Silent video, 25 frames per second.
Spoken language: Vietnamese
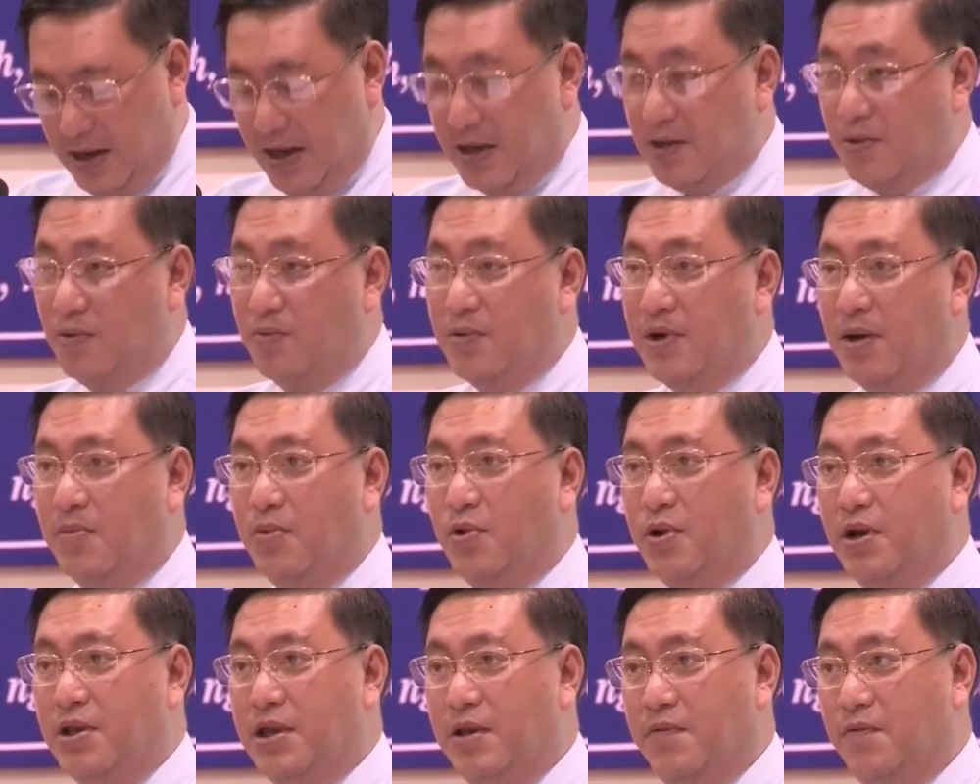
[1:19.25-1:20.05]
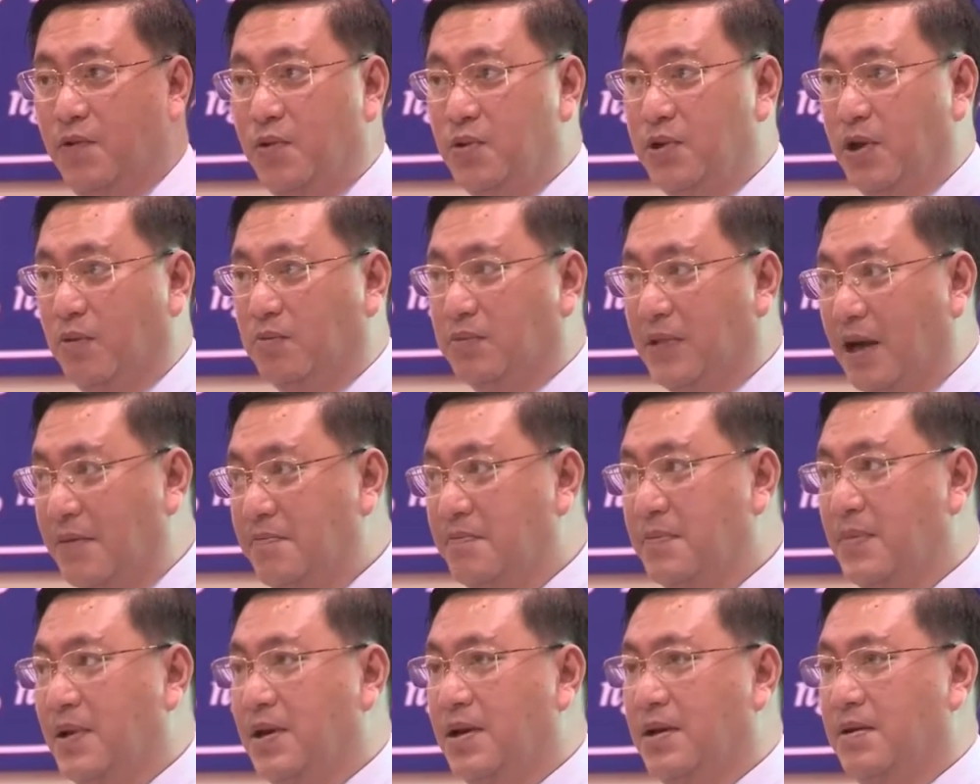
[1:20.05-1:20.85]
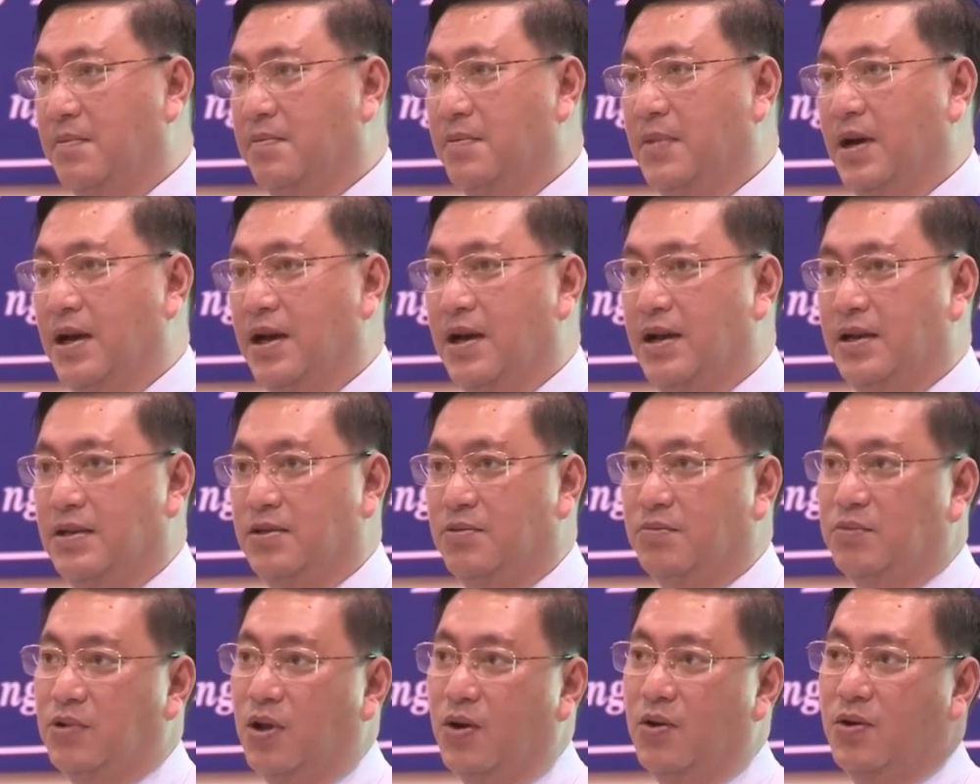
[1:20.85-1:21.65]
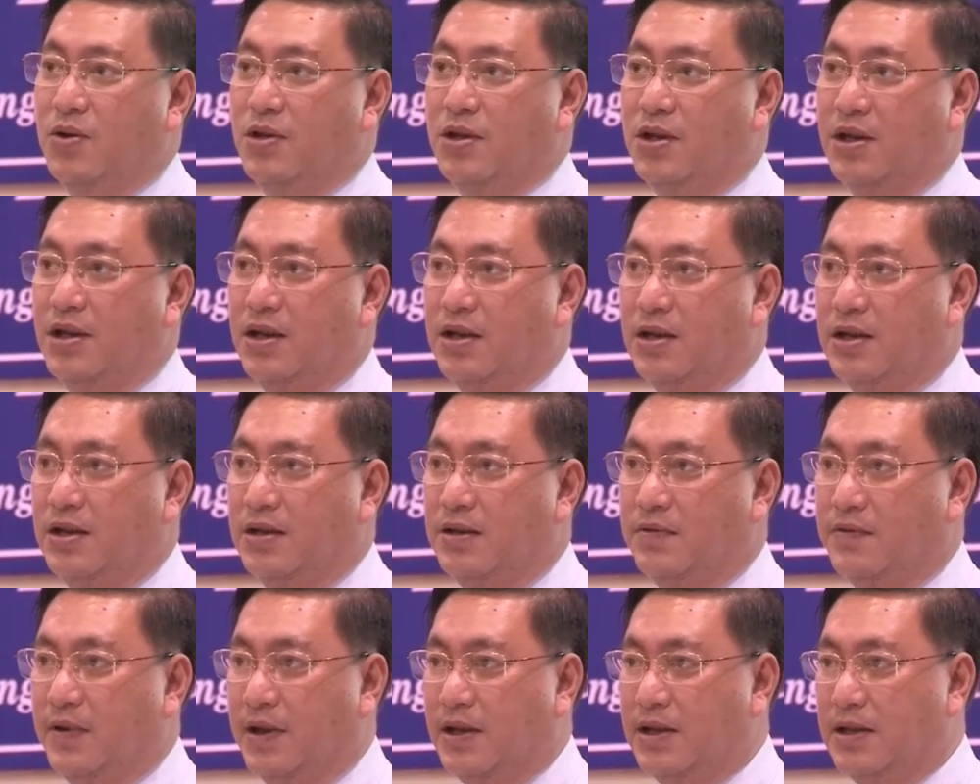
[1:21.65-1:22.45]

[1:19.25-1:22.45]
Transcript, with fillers: Đây cũng là một nhiệm vụ trọng tâm mà chúng tôi ờ,